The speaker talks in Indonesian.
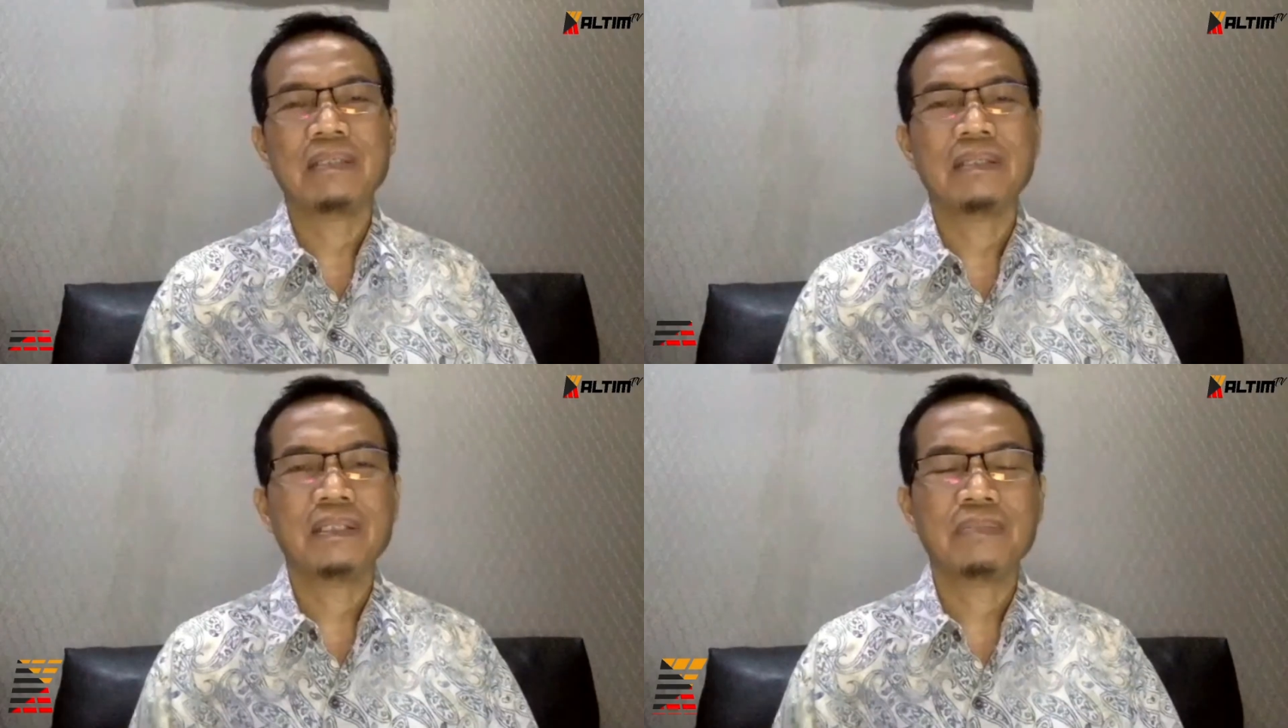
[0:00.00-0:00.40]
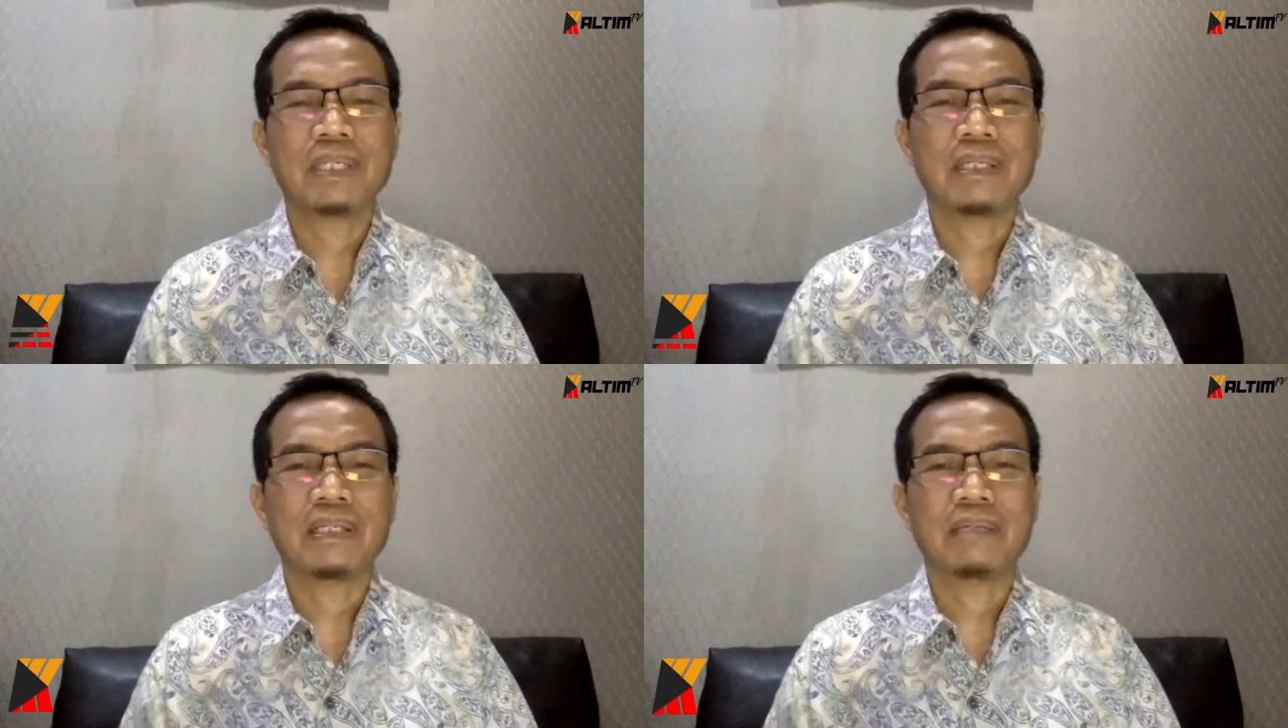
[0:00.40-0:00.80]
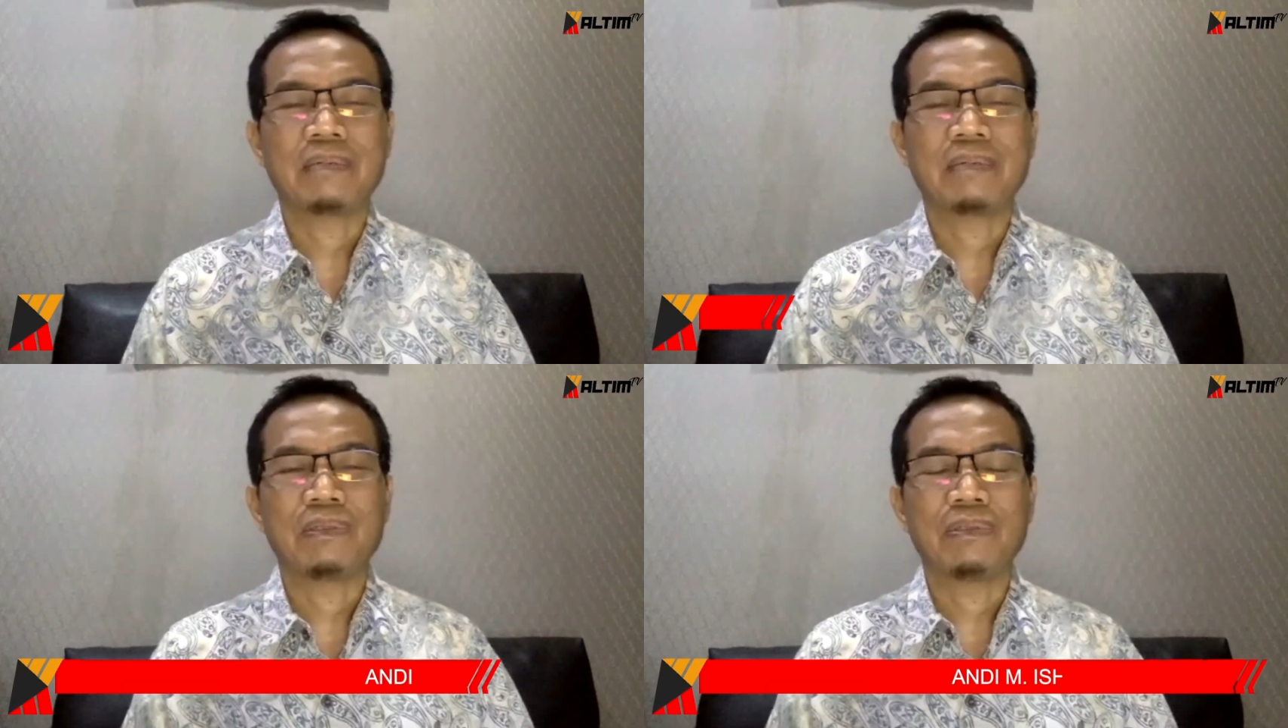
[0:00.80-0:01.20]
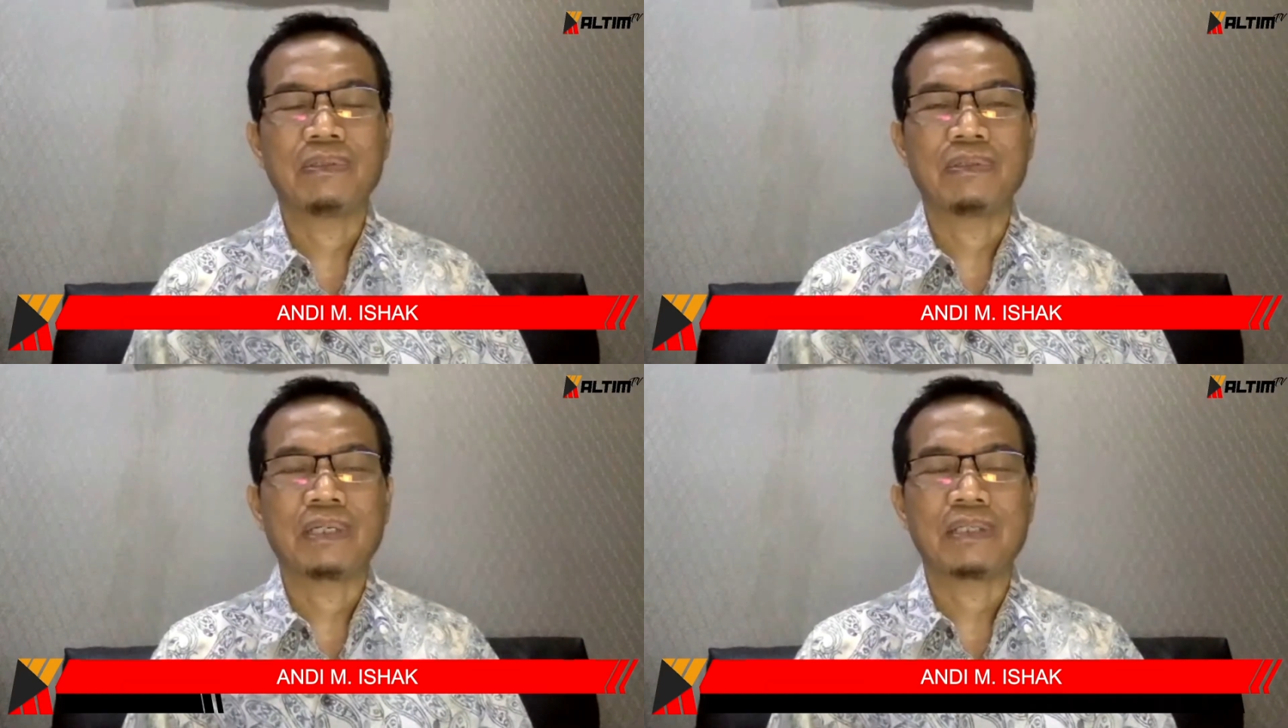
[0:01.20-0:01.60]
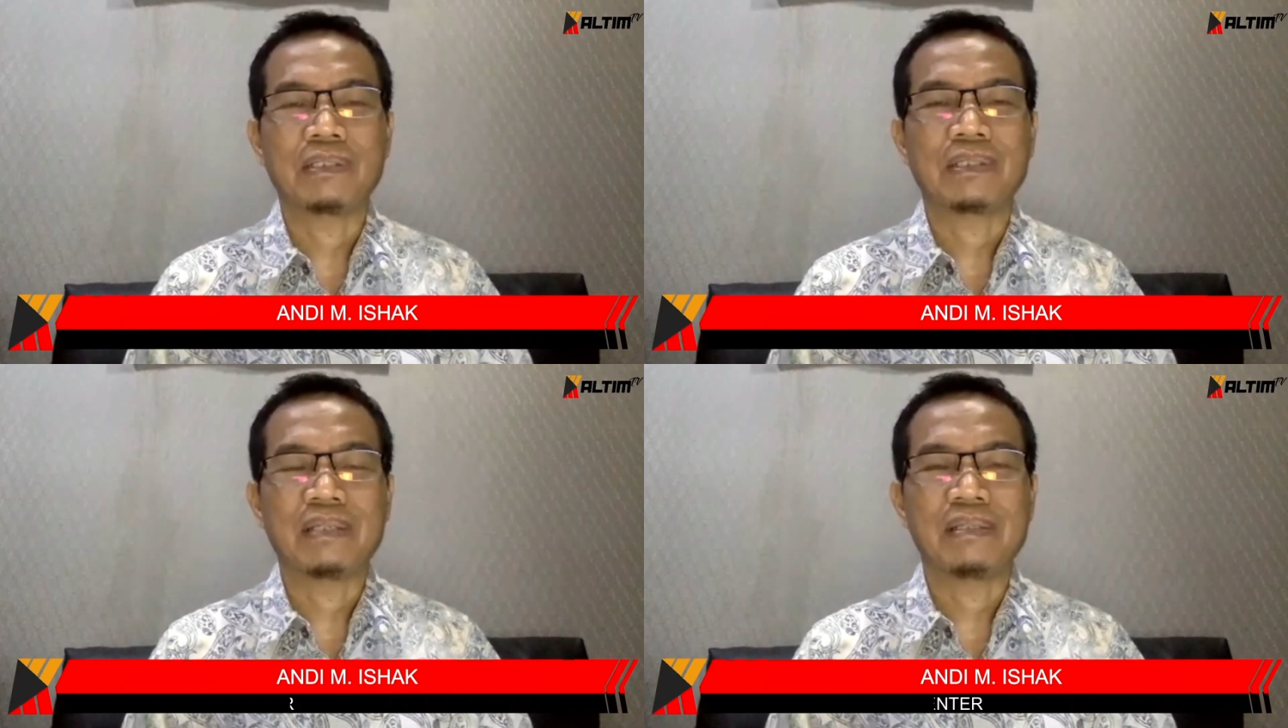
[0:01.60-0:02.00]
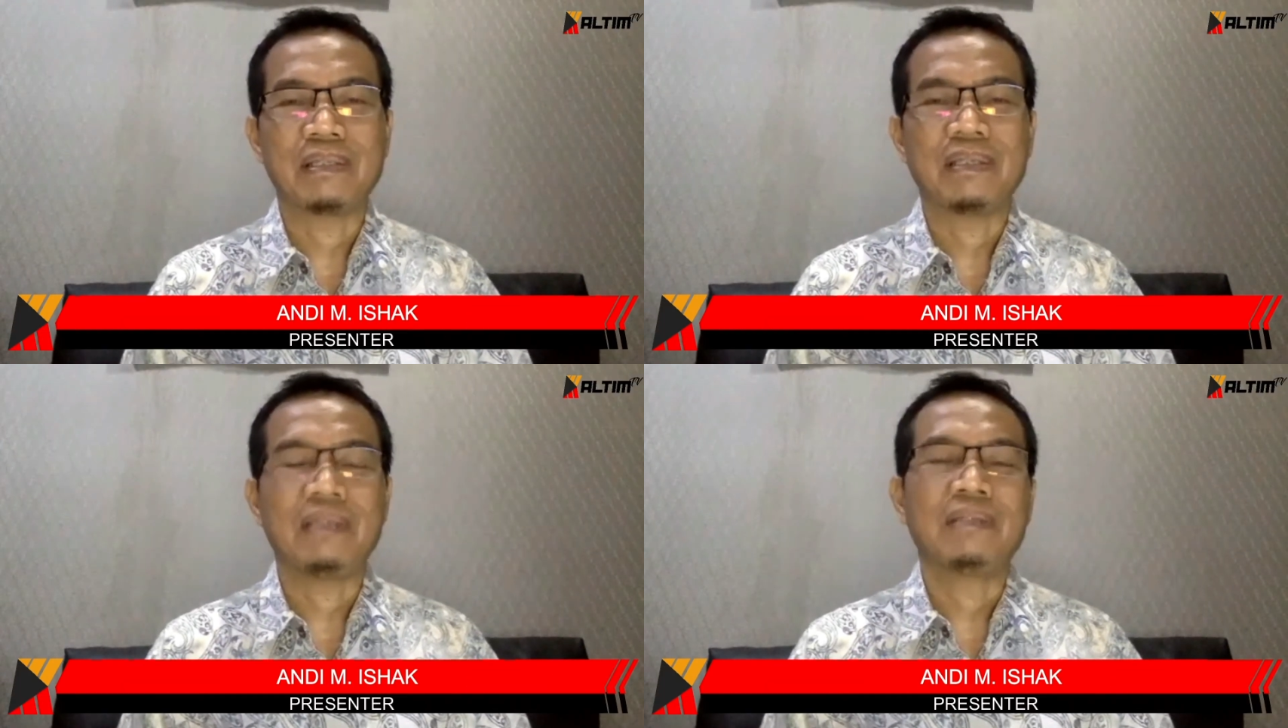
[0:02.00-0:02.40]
Ini semakin lama menunjukkan eksistensi,